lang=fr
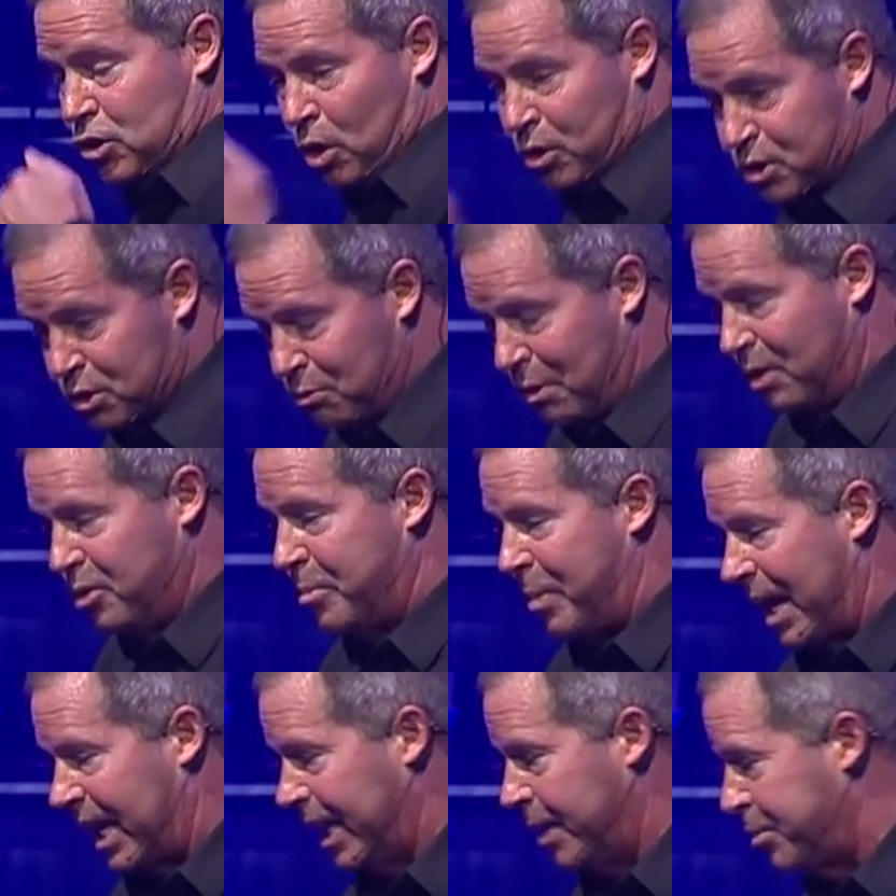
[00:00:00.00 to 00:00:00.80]
je continuais à
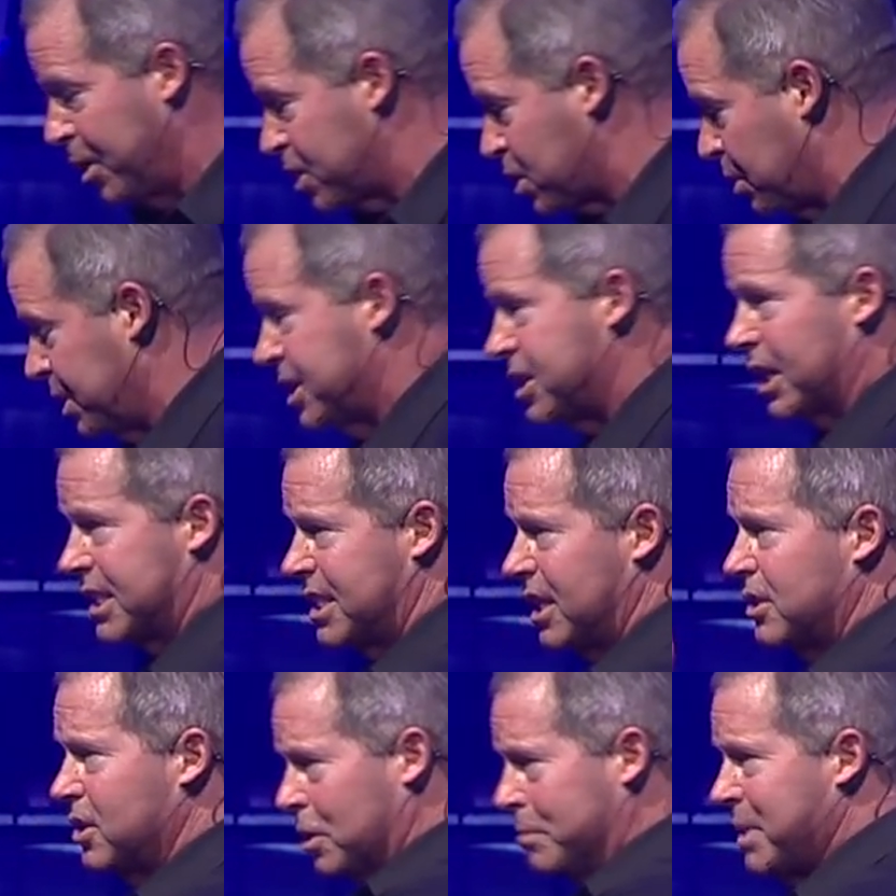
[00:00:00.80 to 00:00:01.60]
lui parler. lorsqu'on est
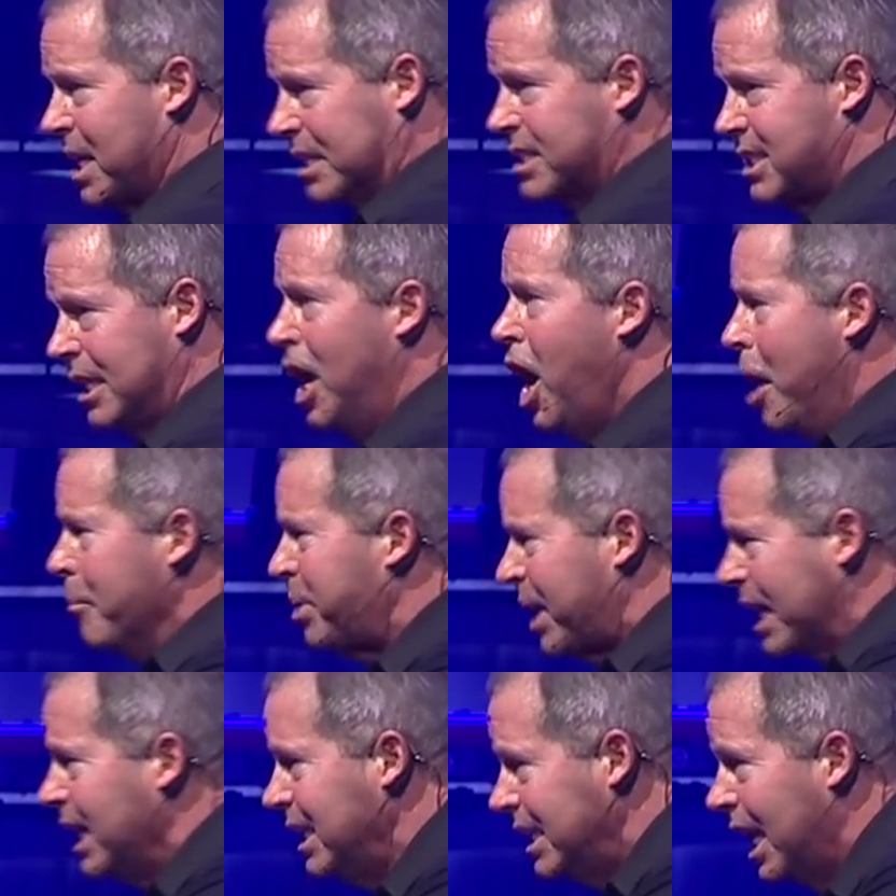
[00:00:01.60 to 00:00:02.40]
sorti, elle a dit oh, merci,
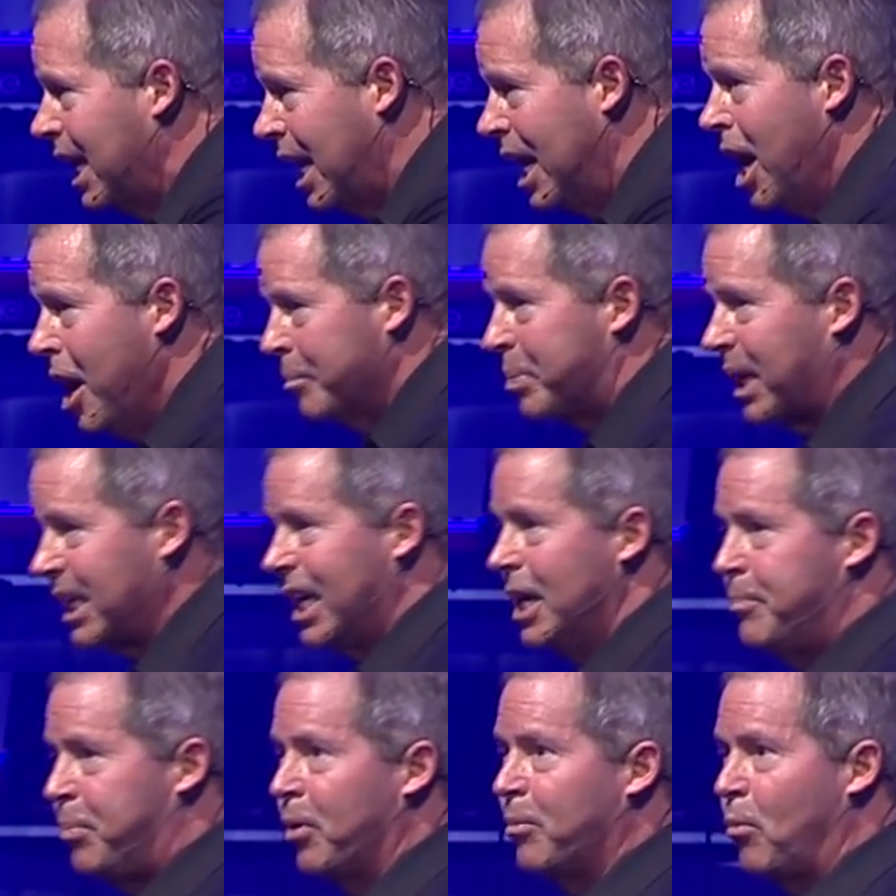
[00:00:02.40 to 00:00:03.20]
priez,
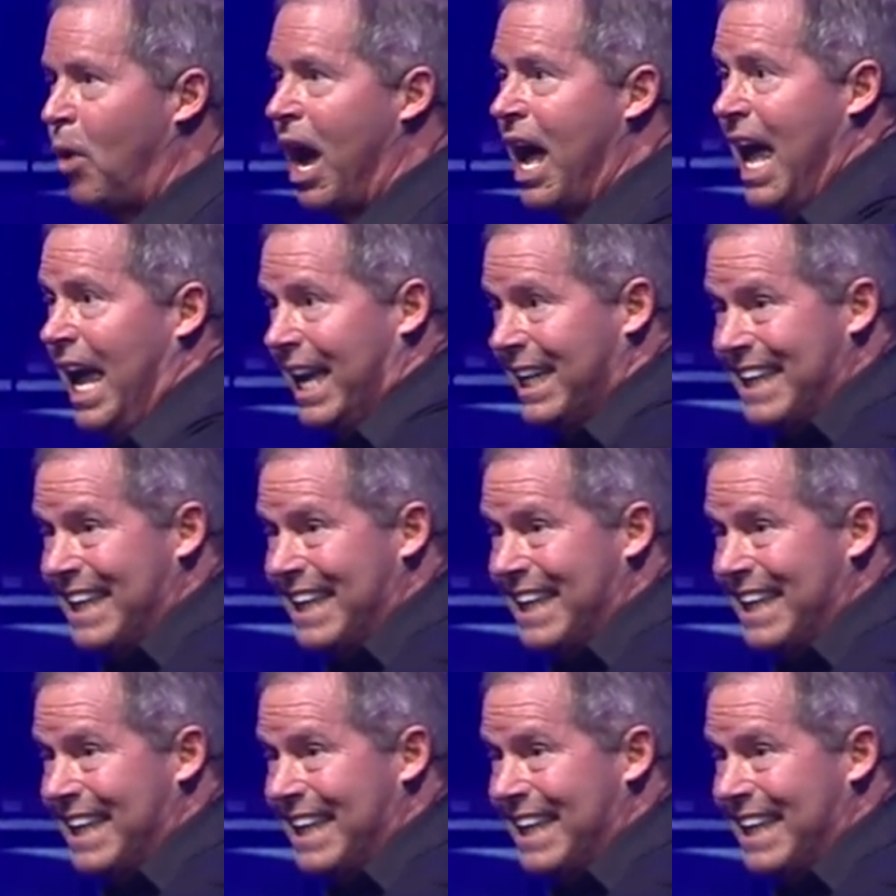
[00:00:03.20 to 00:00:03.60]
priez pour moi.